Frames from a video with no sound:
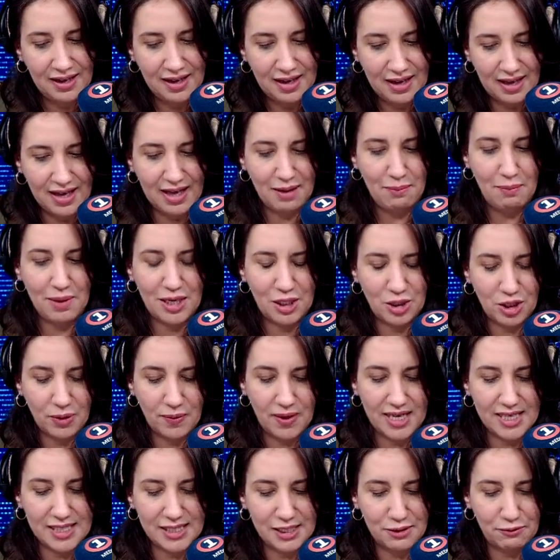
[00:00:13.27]
أهم
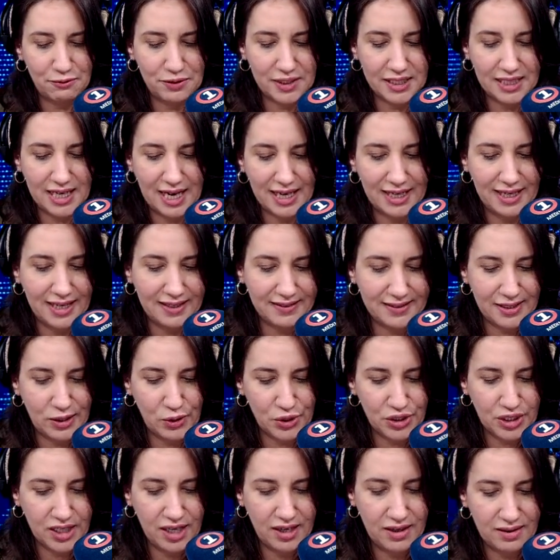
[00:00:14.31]
الجوائز في ليلة
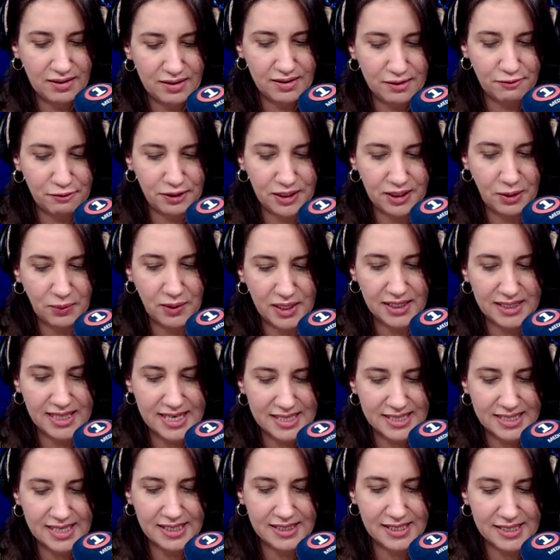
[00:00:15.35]
الأوسكار في دورتها
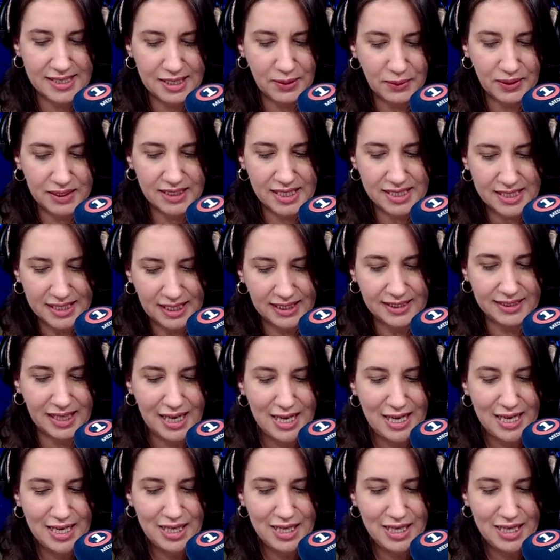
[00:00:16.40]
السادسة وتسعين